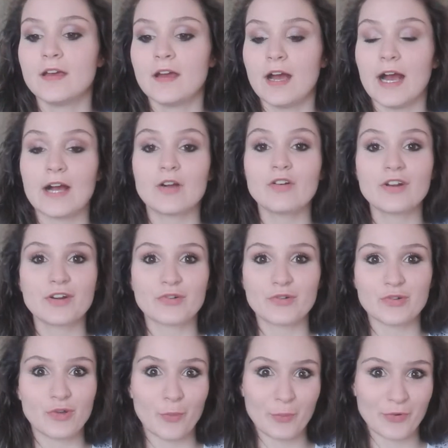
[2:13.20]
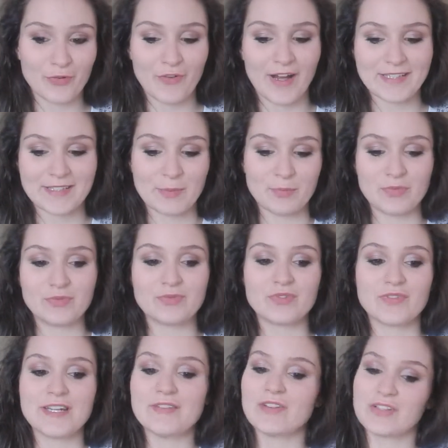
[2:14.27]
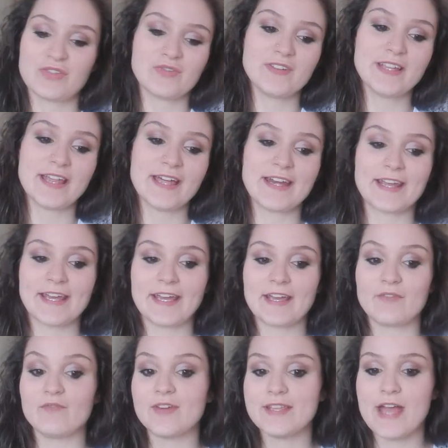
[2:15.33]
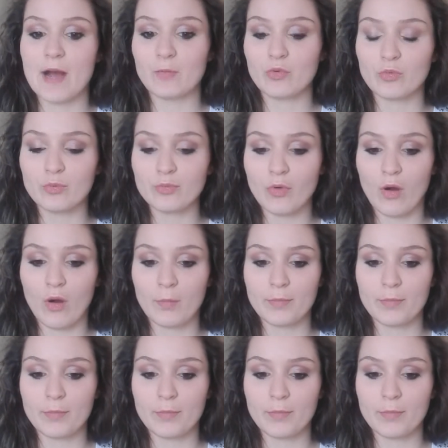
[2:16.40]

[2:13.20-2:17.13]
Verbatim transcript: ancora non li ho provati appunto ve li faccio vedere e vediamo un po'